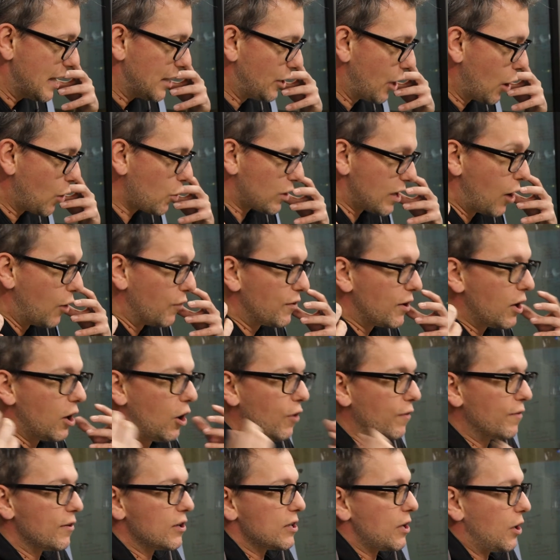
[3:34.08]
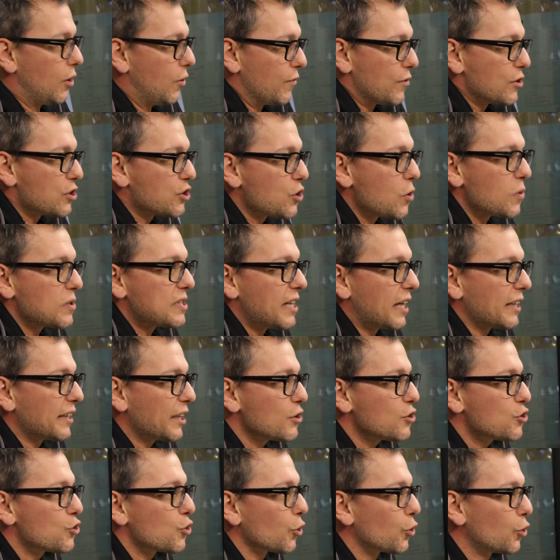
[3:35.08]
Donc, on va, se
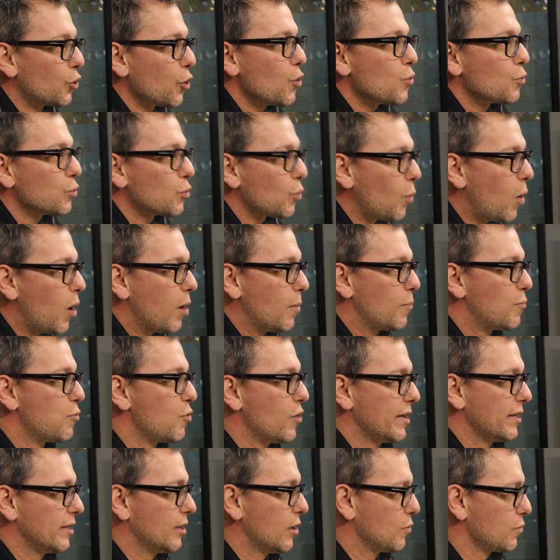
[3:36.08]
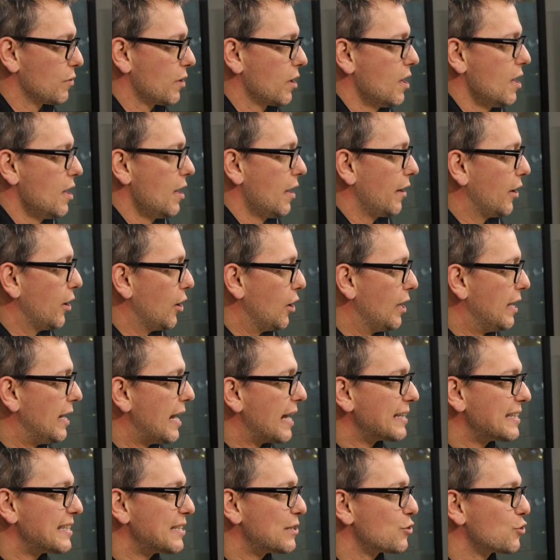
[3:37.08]
concentrer sur deux ou trois points. Donc, euh,
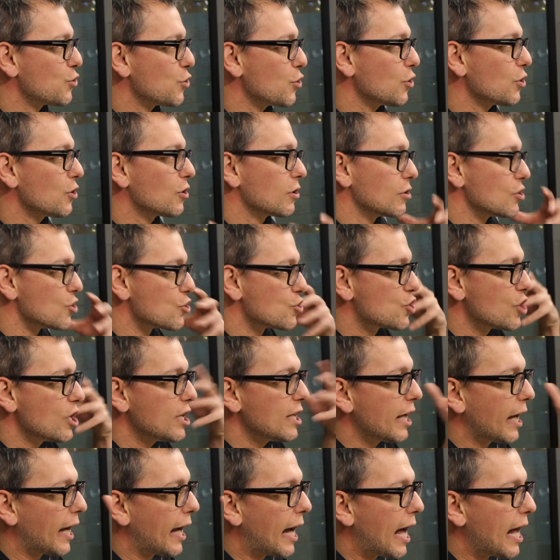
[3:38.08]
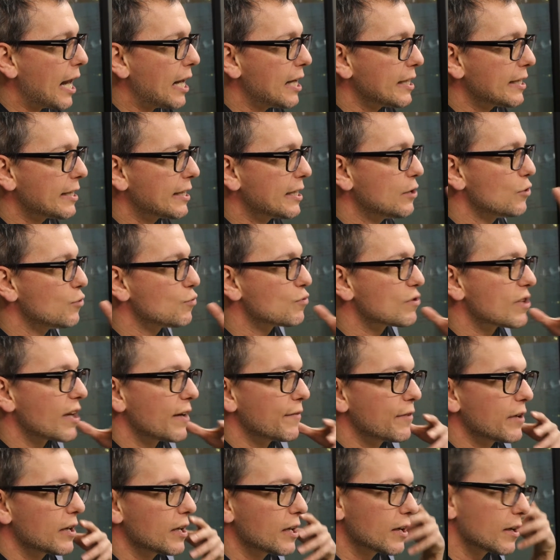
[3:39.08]
l'attitude générale
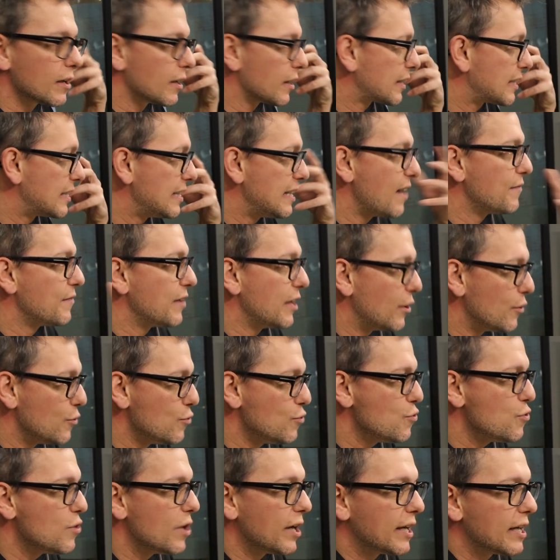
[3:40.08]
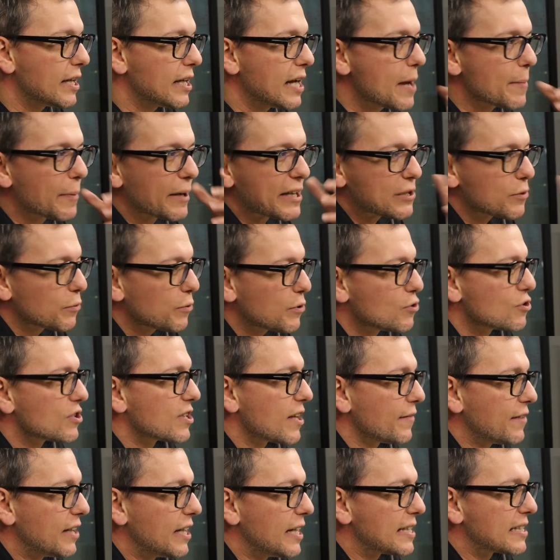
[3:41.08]
euh, qu'il avait, eue et l'impression qu'il
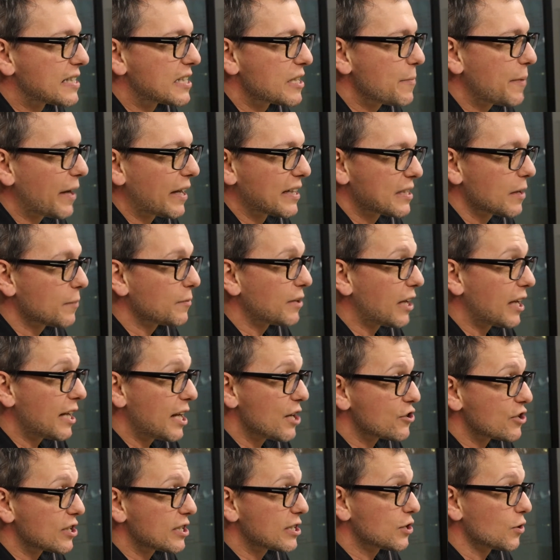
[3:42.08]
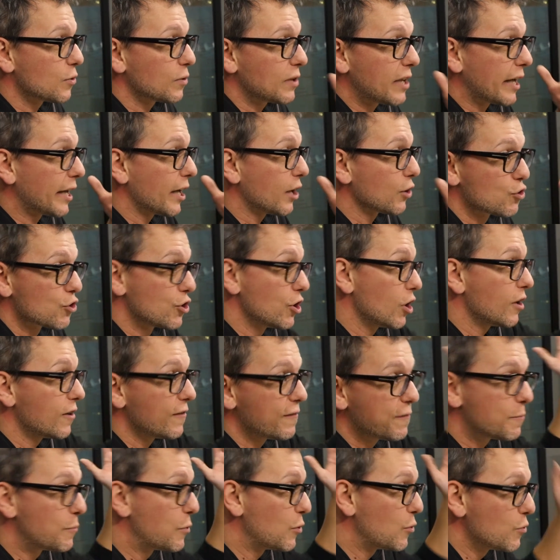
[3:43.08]
nous avait laissée, par exemple, dans la gestion de la guerre du
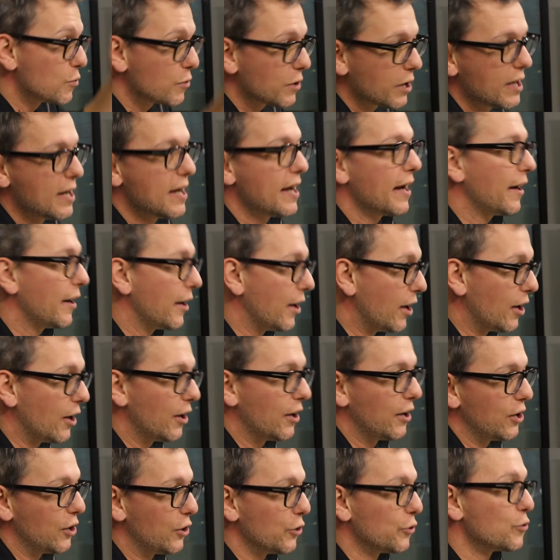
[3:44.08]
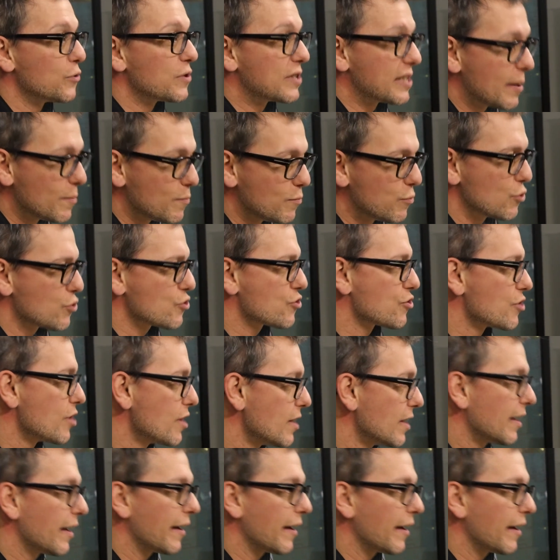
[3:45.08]
Golfe pour mhm. euh, le deuxième Bush.